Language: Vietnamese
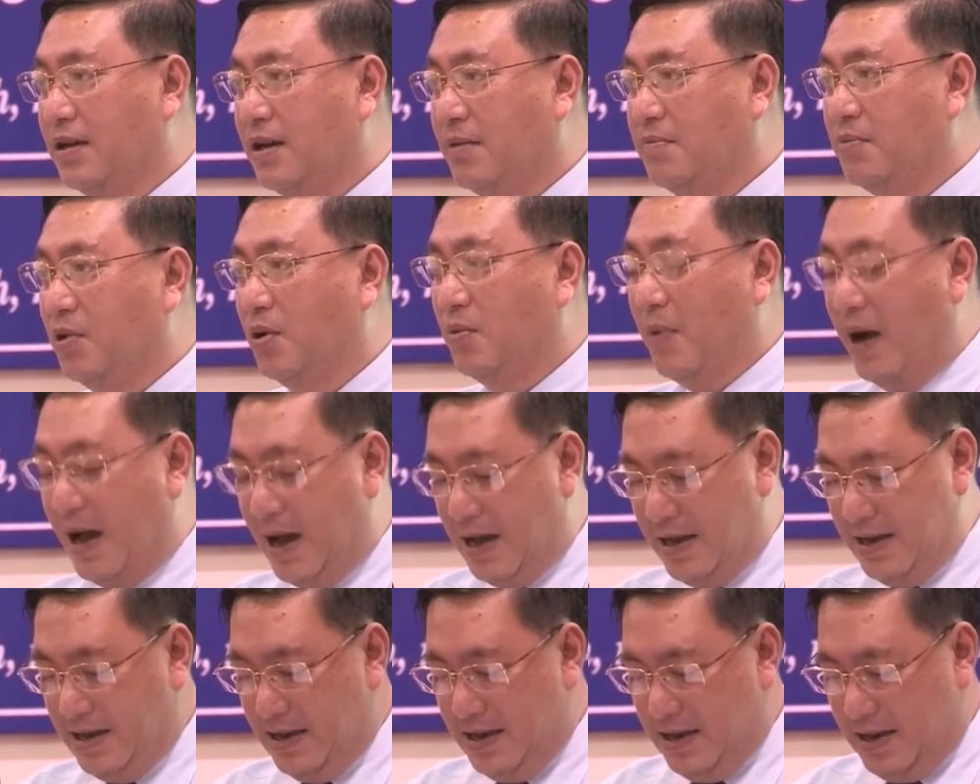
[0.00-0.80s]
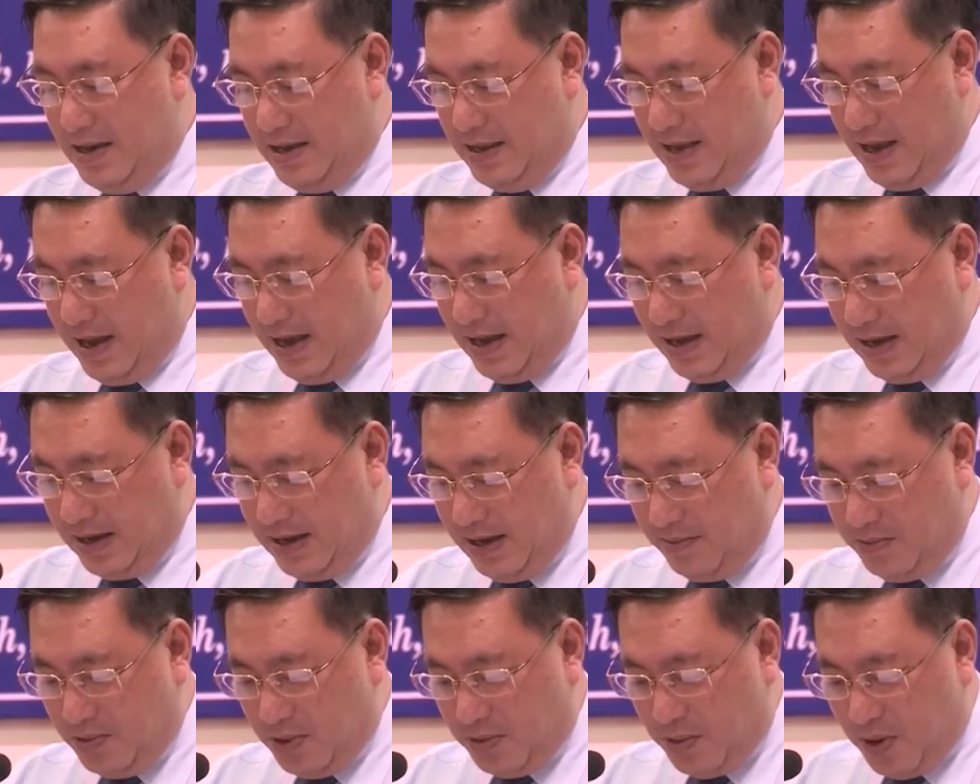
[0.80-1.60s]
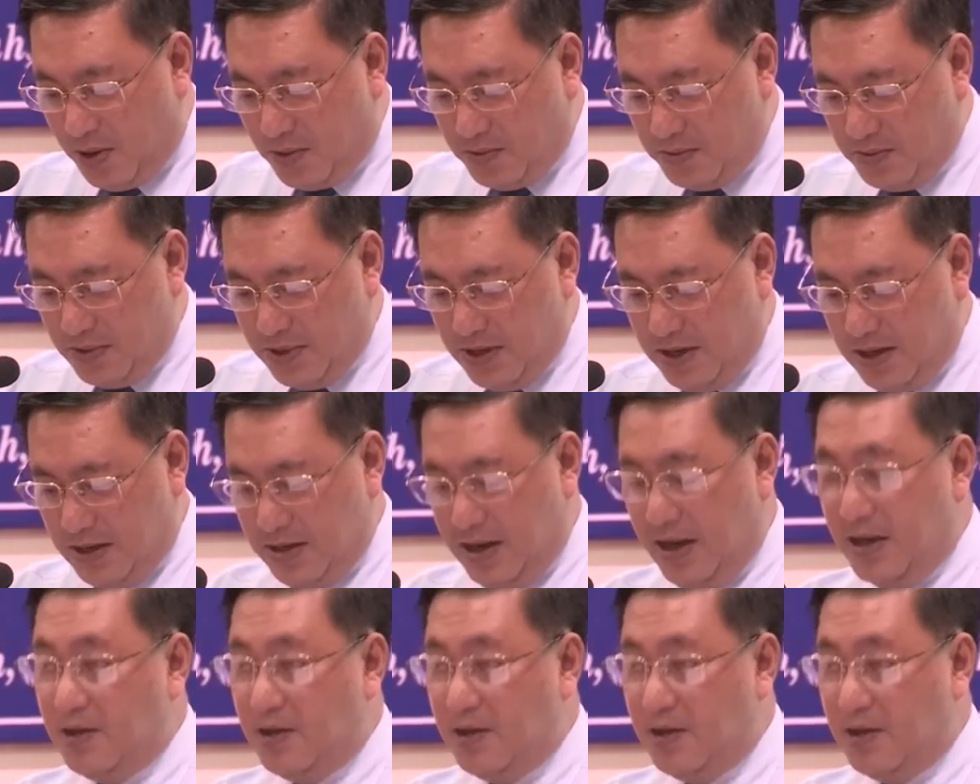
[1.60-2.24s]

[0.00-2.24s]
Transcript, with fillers: ở cấp độ 3 và cấp độ 4.